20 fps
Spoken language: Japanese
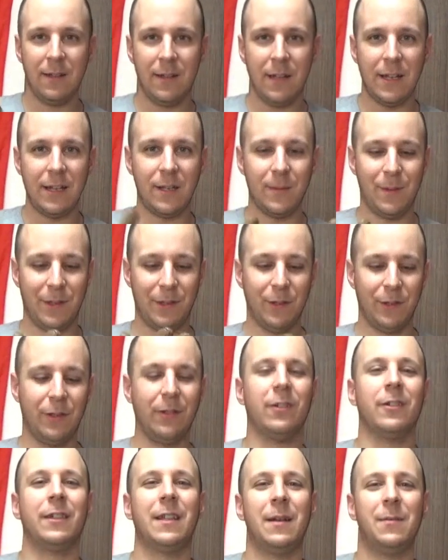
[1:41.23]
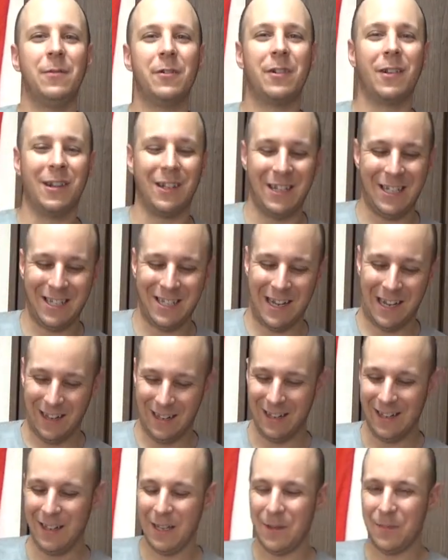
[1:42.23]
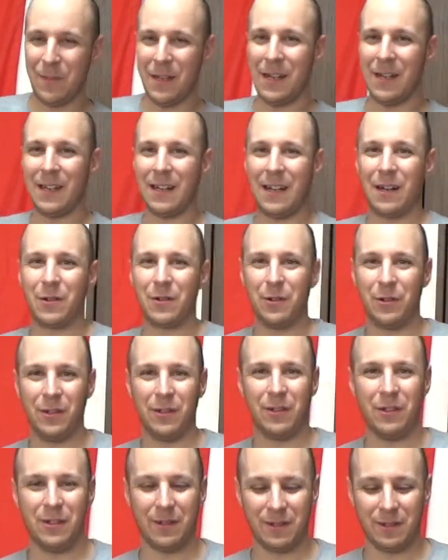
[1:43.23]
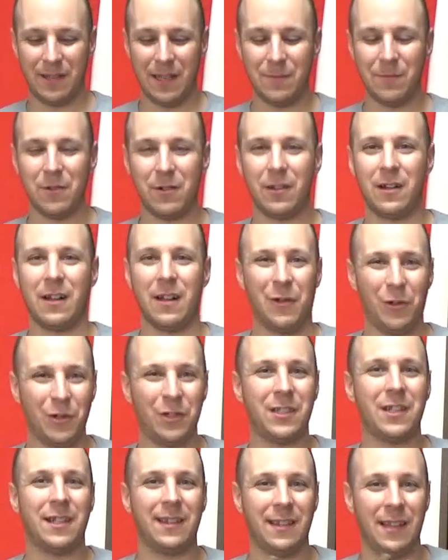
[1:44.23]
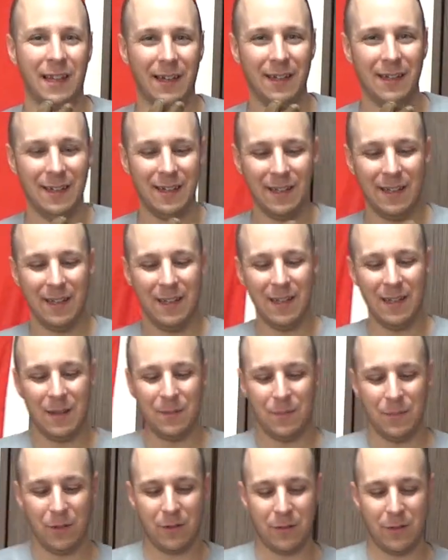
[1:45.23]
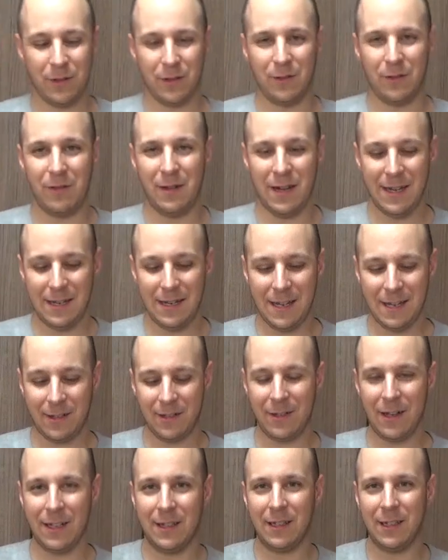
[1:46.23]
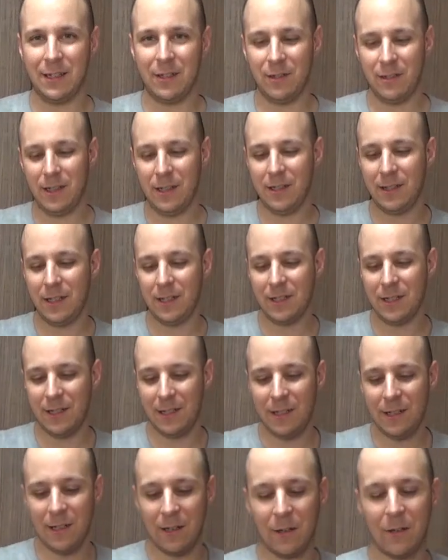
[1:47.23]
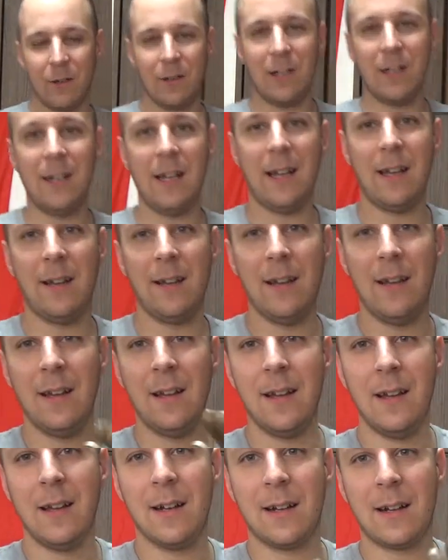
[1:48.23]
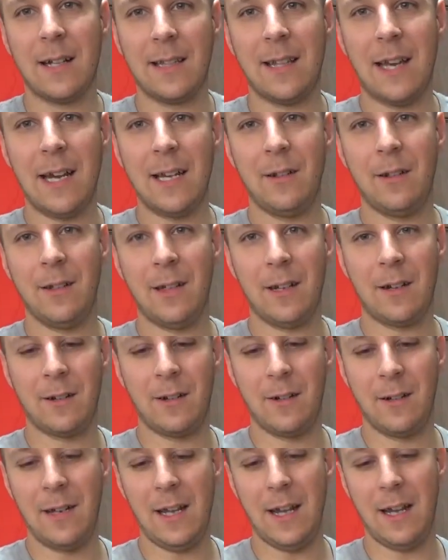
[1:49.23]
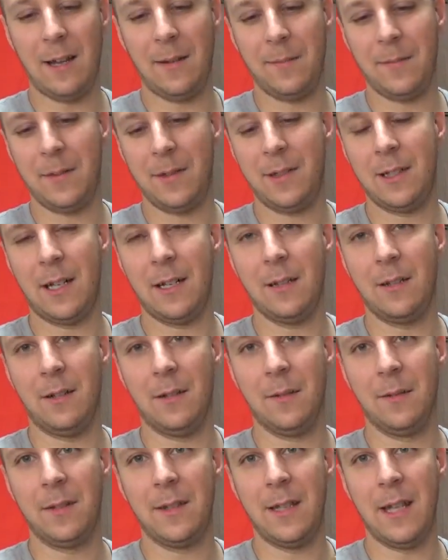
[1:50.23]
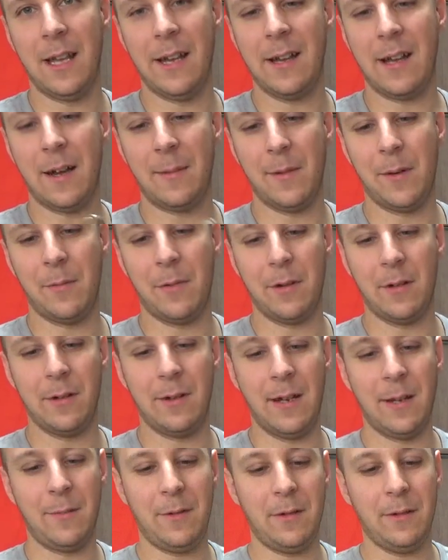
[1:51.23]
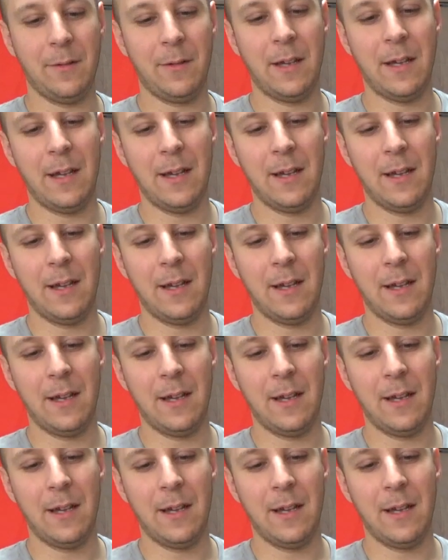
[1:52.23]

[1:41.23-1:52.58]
一番ちょっとの手袋でしたみんながこの手袋が欲しかった僕もその YDX 買ったちょっと確かにってこれで硬いのなくでちゃんと手が守るでも